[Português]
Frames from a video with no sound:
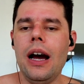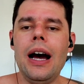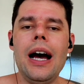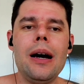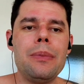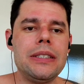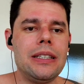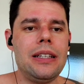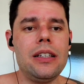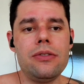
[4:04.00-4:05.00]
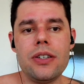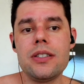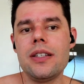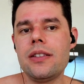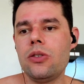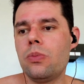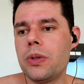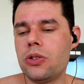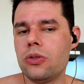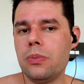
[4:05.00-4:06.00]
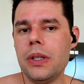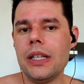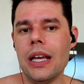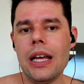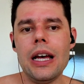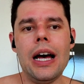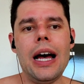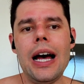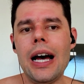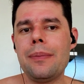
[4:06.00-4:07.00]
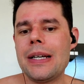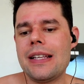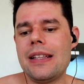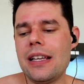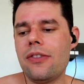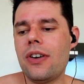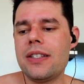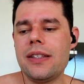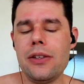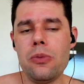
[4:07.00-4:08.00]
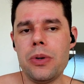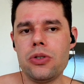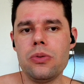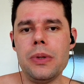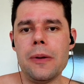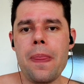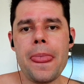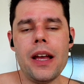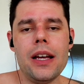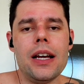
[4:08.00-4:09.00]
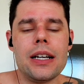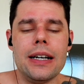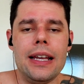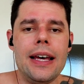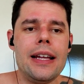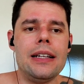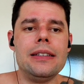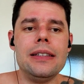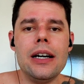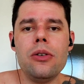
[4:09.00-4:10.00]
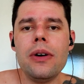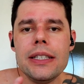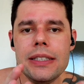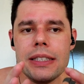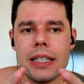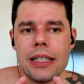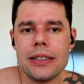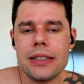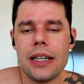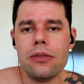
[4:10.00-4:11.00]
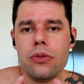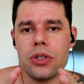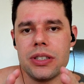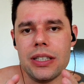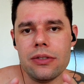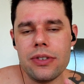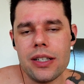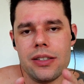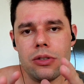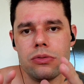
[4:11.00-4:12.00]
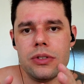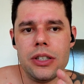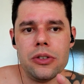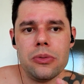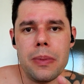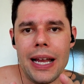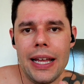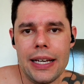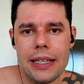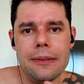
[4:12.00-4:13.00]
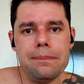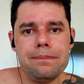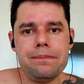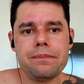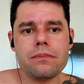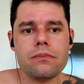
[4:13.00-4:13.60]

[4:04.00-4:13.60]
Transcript: "Ah, mas você tem que fazer trio para subir". "Ah, mas você tem que fazer trio para subir". Galera, não adianta você fazer um trio balela.